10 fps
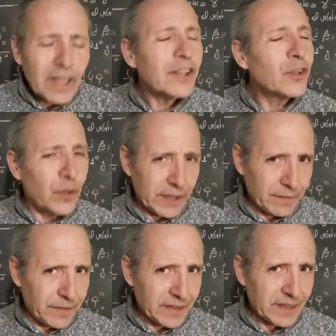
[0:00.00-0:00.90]
no es
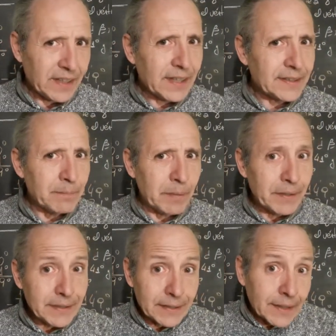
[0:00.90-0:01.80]
difícil, es
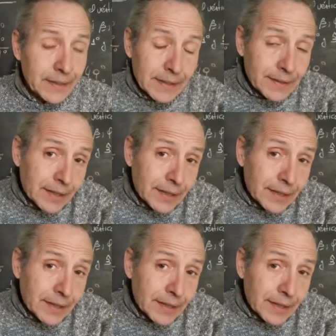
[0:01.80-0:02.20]
simplemente entender